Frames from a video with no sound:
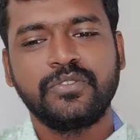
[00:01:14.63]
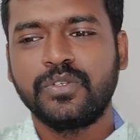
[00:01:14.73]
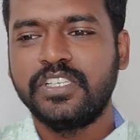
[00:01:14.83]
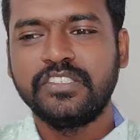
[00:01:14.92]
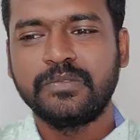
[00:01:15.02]

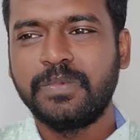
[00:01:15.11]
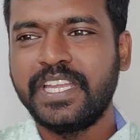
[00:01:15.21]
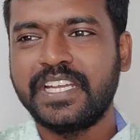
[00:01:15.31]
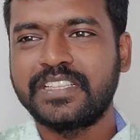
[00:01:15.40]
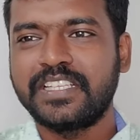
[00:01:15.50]
ஸோ
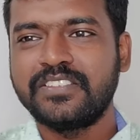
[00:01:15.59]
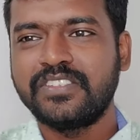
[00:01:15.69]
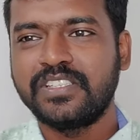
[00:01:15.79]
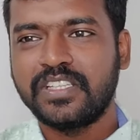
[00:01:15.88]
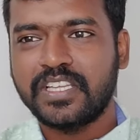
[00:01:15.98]
டிஸ்பிளே எனக்கு
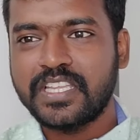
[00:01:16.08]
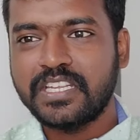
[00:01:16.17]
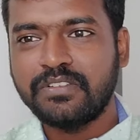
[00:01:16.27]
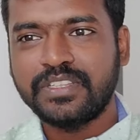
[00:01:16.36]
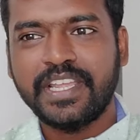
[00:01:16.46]
தெரிஞ்சு இந்த
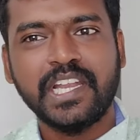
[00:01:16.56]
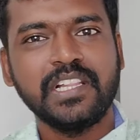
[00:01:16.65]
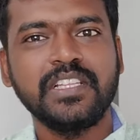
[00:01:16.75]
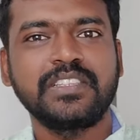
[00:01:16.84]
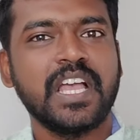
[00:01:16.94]

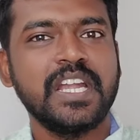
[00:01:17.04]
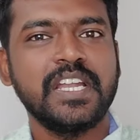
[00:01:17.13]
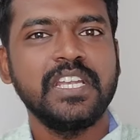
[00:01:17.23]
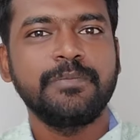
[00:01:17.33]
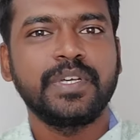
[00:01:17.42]
இருபத்தாயிரத்தை
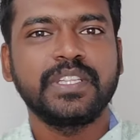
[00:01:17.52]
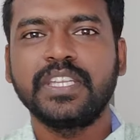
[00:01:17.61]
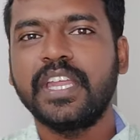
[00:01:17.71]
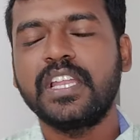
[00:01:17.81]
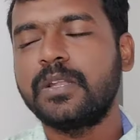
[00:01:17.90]
தாண்டினாலே
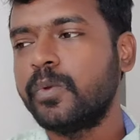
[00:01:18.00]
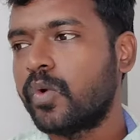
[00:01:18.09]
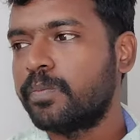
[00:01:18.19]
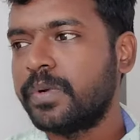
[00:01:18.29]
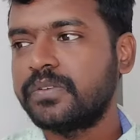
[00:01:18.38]
பார்த்தீங்கன்னா எல்லாருமே
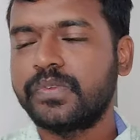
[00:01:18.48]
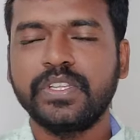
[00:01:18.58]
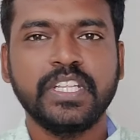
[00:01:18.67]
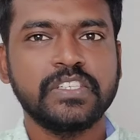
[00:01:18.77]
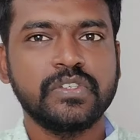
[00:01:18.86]
ஒன் பாயிண்ட்
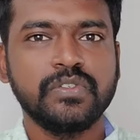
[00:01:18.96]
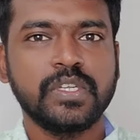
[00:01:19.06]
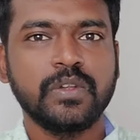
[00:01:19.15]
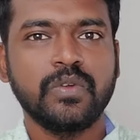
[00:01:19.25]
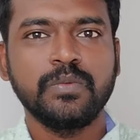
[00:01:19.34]
ஃபைவ்க்கு
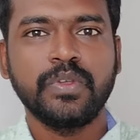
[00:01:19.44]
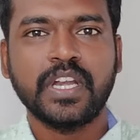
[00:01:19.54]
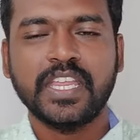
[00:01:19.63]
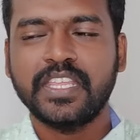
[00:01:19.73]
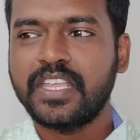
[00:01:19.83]
ரெசல்யூஷன் கொண்டு
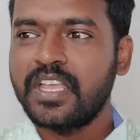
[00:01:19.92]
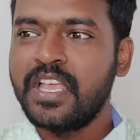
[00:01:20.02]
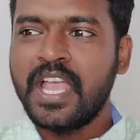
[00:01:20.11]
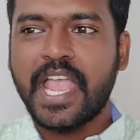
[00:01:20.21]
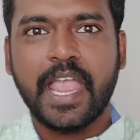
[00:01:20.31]
போயிடுறாங்க
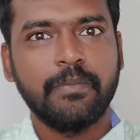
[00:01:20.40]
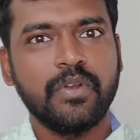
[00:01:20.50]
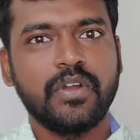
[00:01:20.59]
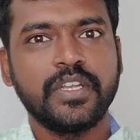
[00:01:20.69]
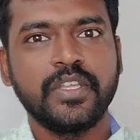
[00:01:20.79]

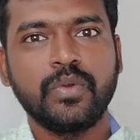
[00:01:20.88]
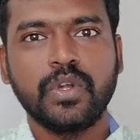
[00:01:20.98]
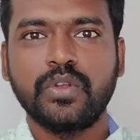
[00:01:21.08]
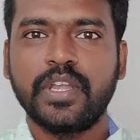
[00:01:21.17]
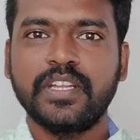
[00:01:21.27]
ஆம்லாடு
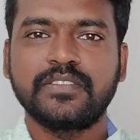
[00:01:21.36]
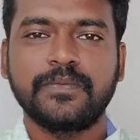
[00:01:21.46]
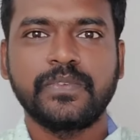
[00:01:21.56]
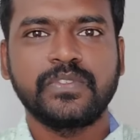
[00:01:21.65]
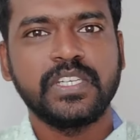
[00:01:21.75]
ஒன் டுவெண்ட்டி ஹெர்ட்ஸ்
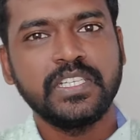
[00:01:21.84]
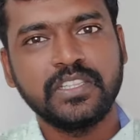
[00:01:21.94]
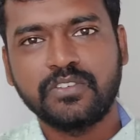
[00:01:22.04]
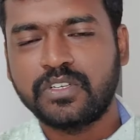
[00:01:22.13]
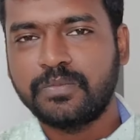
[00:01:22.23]
ரெஃபர்ஸ் ரேட்
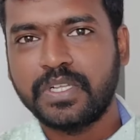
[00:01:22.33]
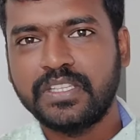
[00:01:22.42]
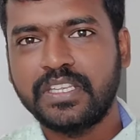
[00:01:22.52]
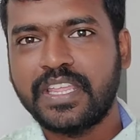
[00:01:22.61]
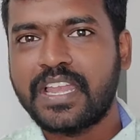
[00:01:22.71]
இந்த வட்டம்
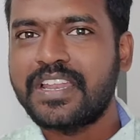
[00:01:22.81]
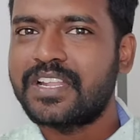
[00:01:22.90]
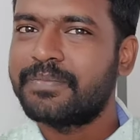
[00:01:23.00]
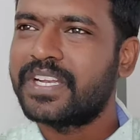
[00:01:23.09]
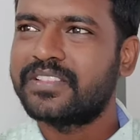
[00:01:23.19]
பார்த்தீங்கன்னா
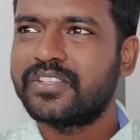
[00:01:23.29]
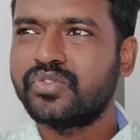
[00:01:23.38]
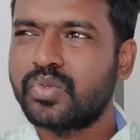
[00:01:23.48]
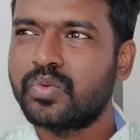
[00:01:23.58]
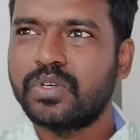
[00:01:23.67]
எல்லாருமே எனக்கு
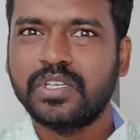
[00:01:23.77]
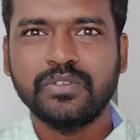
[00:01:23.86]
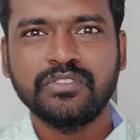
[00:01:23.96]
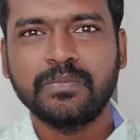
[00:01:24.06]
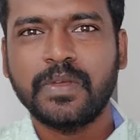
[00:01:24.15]
தெரிஞ்சு ஒரு
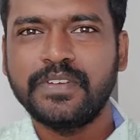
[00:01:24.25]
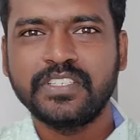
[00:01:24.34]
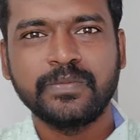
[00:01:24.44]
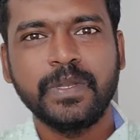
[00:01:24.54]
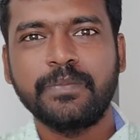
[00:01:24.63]
ஒன்றரை வருஷமாகவே
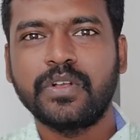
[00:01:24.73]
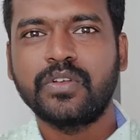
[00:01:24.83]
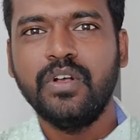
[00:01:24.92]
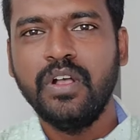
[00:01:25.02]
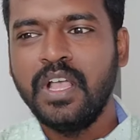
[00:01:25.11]
டிஸ்பிளே
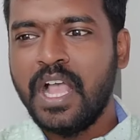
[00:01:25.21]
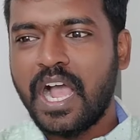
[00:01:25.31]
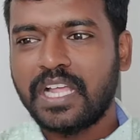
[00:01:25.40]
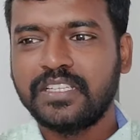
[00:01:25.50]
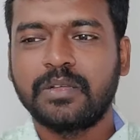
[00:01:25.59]
பக்கம்
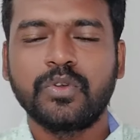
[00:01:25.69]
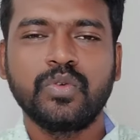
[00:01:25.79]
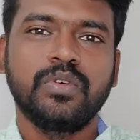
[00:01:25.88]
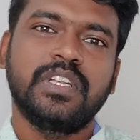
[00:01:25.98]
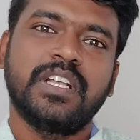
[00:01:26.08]
அந்த நம்ம
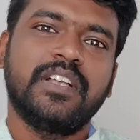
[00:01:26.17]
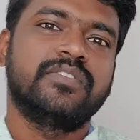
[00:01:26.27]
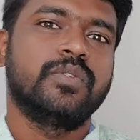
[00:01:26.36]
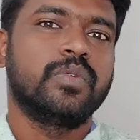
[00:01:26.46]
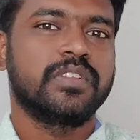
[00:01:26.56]
கொடுக்குற
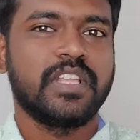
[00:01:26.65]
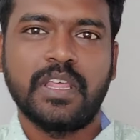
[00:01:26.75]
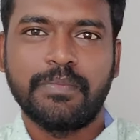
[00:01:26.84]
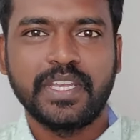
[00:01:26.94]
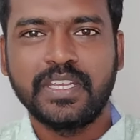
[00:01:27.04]
காசுக்கு ஒருத்தா
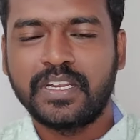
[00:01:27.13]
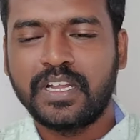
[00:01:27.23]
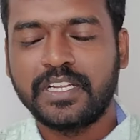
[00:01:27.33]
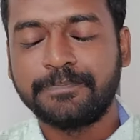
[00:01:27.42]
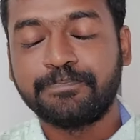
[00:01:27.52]
தான் பண்ணிக்கிட்டு
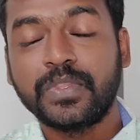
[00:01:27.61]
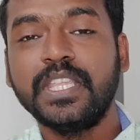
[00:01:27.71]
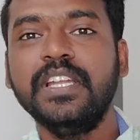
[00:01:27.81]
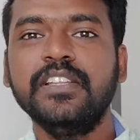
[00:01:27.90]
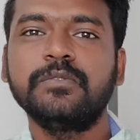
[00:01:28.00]
இருக்காங்க
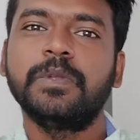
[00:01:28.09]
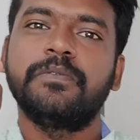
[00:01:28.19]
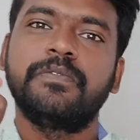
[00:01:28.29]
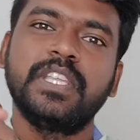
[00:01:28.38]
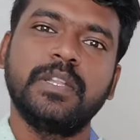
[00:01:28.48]
இன்
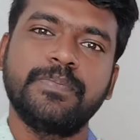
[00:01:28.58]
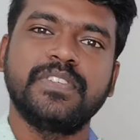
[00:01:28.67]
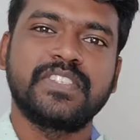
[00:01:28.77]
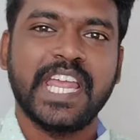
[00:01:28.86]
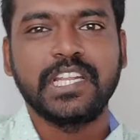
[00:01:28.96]
டிஸ்பிளே ஃபிங்கர்
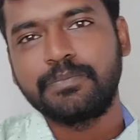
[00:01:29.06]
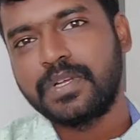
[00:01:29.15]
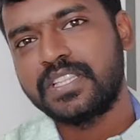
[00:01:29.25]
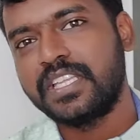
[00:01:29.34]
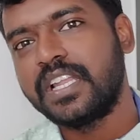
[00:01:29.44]
பிரிண்ட் ஸ்கேனர்
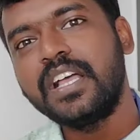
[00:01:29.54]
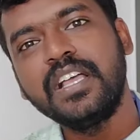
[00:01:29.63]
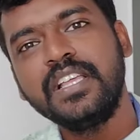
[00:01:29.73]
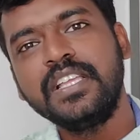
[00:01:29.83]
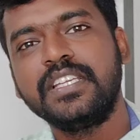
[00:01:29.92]
பார்த்தீங்கன்னா
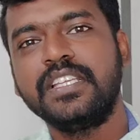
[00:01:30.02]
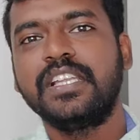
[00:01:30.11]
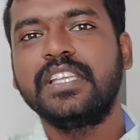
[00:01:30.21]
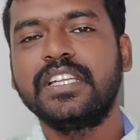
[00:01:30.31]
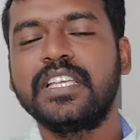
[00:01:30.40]

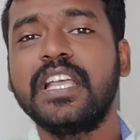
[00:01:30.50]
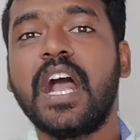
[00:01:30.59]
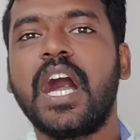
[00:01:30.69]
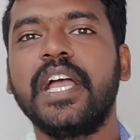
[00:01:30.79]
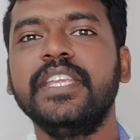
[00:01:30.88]
இதில்
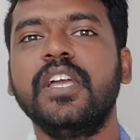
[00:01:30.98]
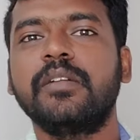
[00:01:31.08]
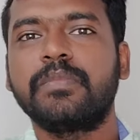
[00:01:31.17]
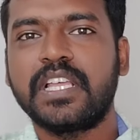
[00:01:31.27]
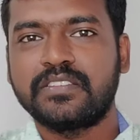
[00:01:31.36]
இருக்குது
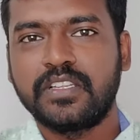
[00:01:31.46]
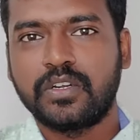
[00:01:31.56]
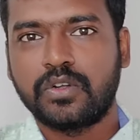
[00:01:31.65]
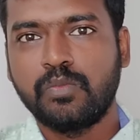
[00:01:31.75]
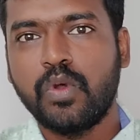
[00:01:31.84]
ஐஆர்
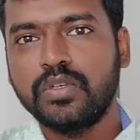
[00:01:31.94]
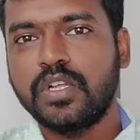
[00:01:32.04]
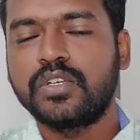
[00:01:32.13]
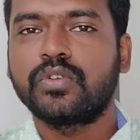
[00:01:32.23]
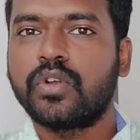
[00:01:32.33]
பிளாஸ்டர் ரிமோட்
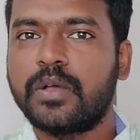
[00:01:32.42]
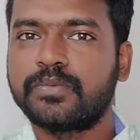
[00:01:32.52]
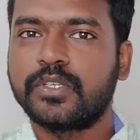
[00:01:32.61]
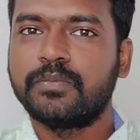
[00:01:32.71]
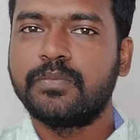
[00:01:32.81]
கண்ட்ரோல்
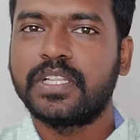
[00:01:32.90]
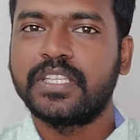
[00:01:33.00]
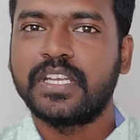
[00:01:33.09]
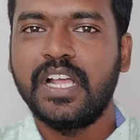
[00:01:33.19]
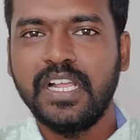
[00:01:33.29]
ஆப்ஷனும்
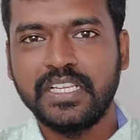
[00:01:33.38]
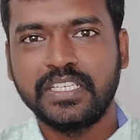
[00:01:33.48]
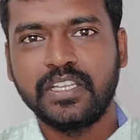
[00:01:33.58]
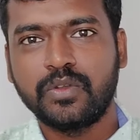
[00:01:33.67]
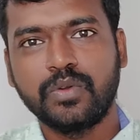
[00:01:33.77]
பார்த்தீங்கன்னா
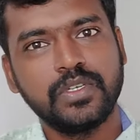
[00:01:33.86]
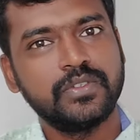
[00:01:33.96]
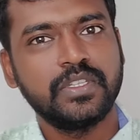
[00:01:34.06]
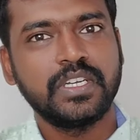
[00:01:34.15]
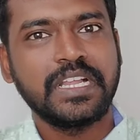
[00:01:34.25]
இதில் கொண்டு
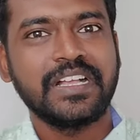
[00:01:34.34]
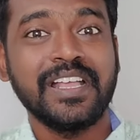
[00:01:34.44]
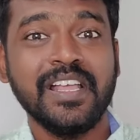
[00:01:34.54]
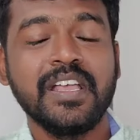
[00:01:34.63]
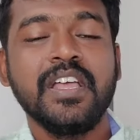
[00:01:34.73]

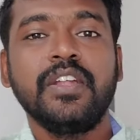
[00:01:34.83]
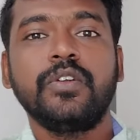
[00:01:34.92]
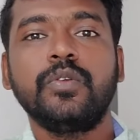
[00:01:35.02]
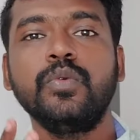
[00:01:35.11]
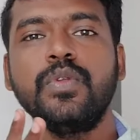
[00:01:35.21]
வந்திருக்காங்க
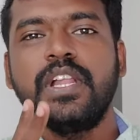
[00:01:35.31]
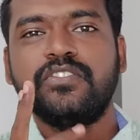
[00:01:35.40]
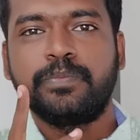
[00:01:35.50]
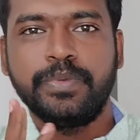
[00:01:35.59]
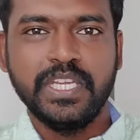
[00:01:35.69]

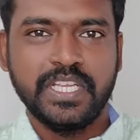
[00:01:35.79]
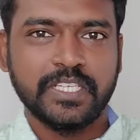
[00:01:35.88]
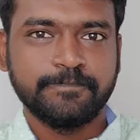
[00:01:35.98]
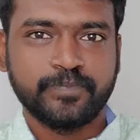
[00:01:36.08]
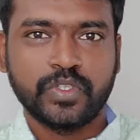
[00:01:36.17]
டூயல்
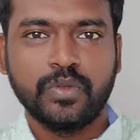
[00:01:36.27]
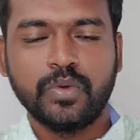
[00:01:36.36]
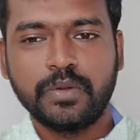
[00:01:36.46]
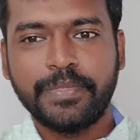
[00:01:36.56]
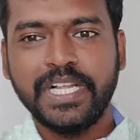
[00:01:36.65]
ஸ்பீக்கர்
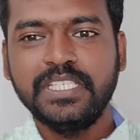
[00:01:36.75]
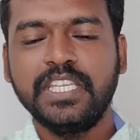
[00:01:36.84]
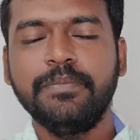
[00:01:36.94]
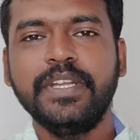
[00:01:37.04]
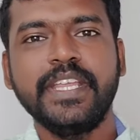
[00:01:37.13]
ஒரு
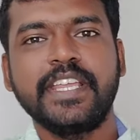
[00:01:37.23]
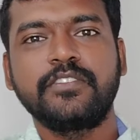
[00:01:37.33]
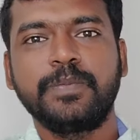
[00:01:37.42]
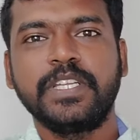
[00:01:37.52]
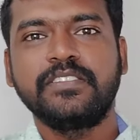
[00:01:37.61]
மல்டிமீடியா
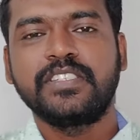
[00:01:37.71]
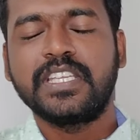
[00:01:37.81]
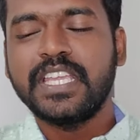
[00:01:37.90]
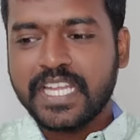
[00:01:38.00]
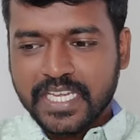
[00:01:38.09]

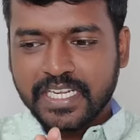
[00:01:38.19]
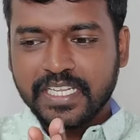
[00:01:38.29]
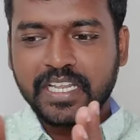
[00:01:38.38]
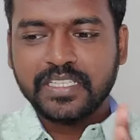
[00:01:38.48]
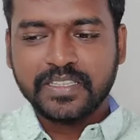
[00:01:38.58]
எக்ஸ்பீரியன்ஸுக்கு
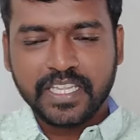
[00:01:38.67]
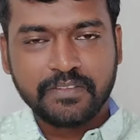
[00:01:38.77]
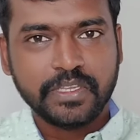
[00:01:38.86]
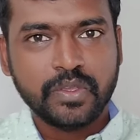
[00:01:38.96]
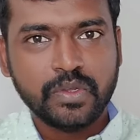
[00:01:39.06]
என்னென்னலாம்
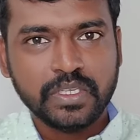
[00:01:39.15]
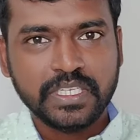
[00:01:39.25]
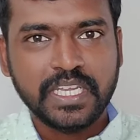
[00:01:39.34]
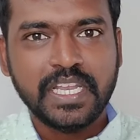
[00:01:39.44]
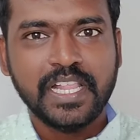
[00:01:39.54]
தேவையோ
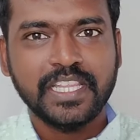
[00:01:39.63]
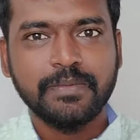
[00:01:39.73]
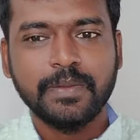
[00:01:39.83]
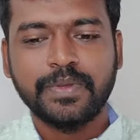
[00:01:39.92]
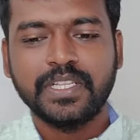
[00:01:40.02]

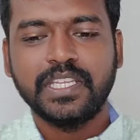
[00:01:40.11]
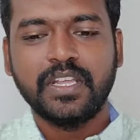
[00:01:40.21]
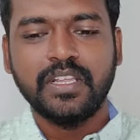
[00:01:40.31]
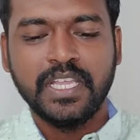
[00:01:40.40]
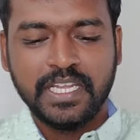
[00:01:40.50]
எல்லாத்தையுமே பார்த்தீங்கன்னா